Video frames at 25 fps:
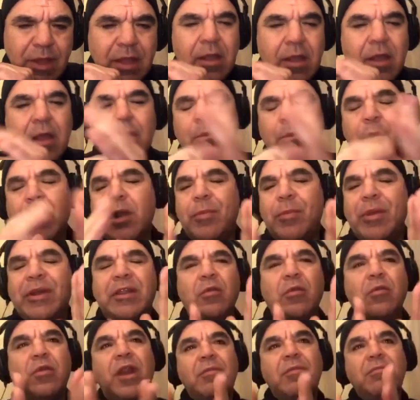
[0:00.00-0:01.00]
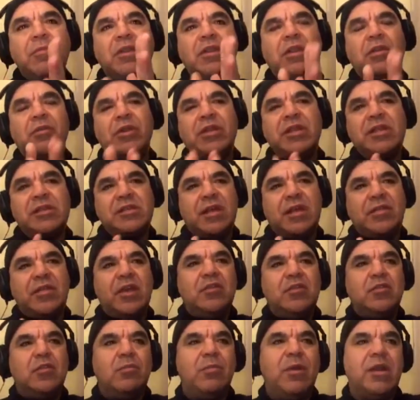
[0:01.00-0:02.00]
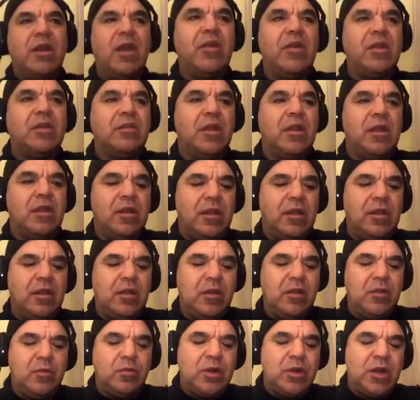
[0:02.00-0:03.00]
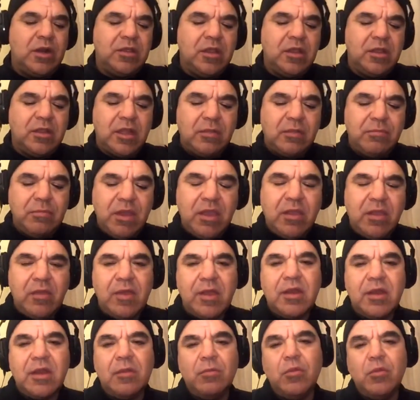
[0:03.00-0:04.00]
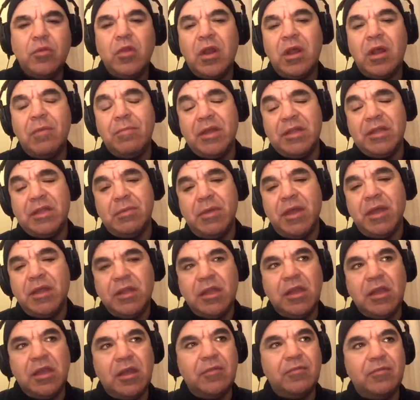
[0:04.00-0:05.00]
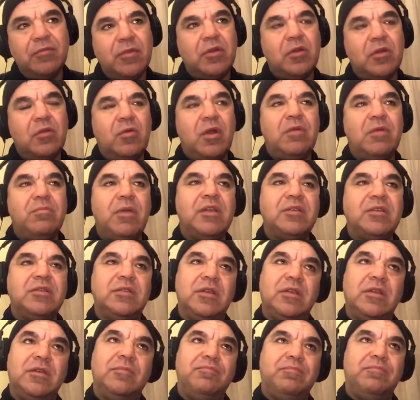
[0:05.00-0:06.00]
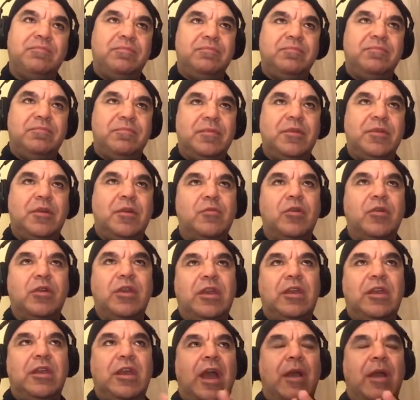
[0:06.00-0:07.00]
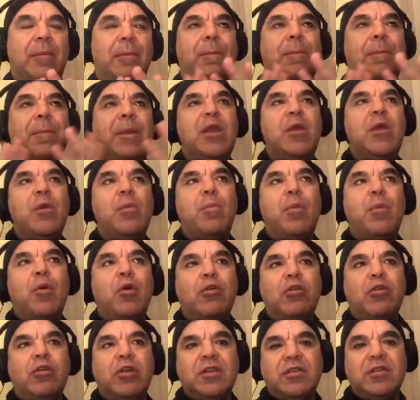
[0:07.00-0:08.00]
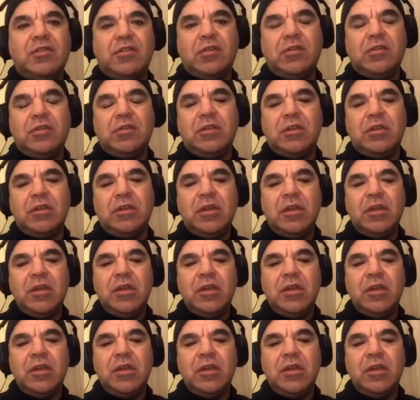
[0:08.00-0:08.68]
bueno, particularmente que decía Daito Manabe está, eh, es un artista también que viene del mundo de las matemáticas, lo cual me hace como que amplía un poco el horizonte